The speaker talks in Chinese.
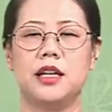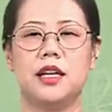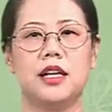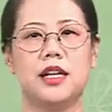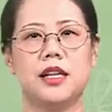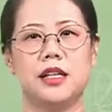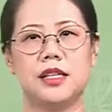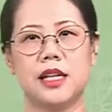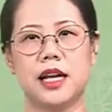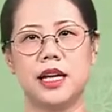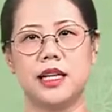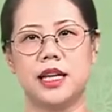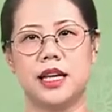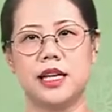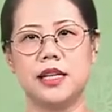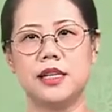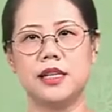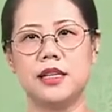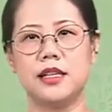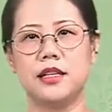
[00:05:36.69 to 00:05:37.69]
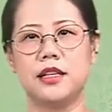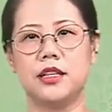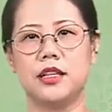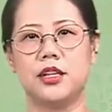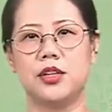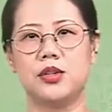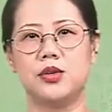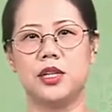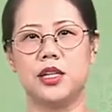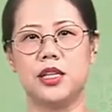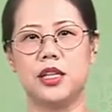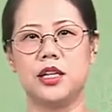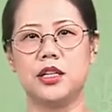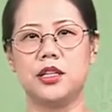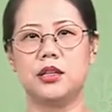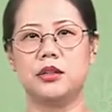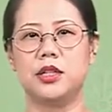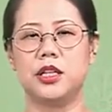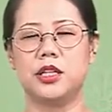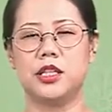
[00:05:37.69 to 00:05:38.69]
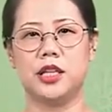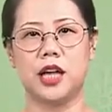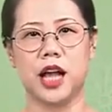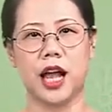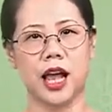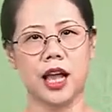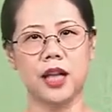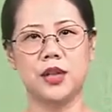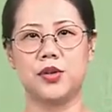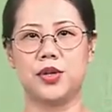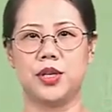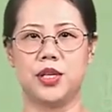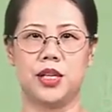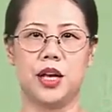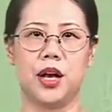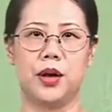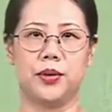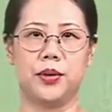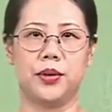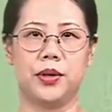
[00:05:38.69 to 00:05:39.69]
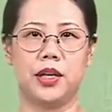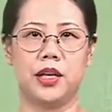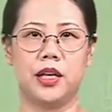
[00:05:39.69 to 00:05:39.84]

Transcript: 在年轻时所接受的是汉学教育，